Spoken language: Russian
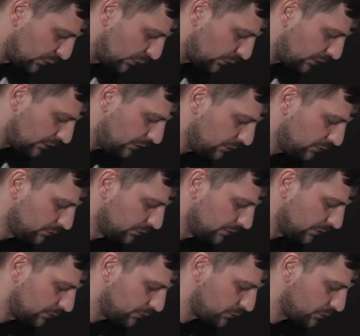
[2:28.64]
многие идут
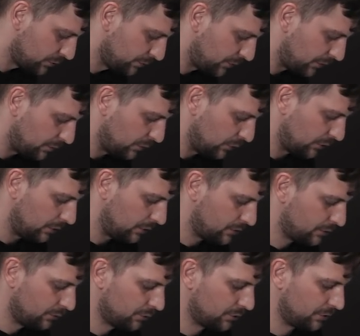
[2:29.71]
на уступки, многие
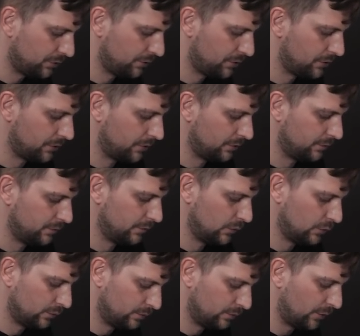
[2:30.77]
слушаются,
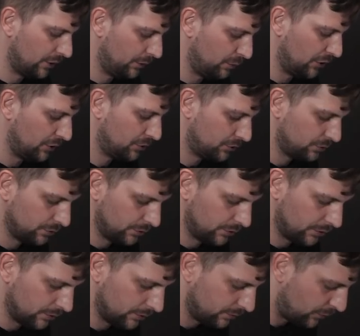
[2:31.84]
ну, понимают, что
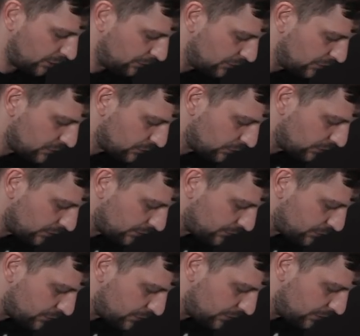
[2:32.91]
это прям настолько
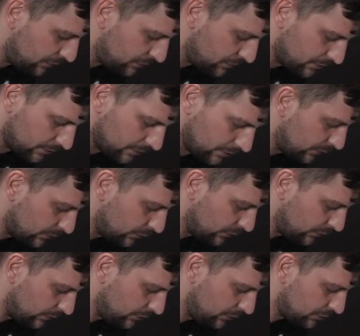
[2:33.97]
все серьезно, ну
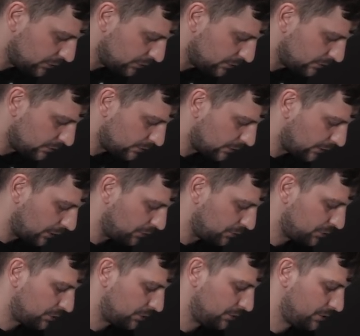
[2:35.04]
ищет
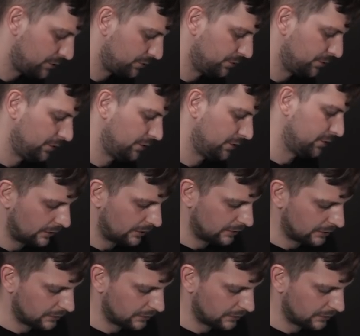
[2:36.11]
хороший исходник для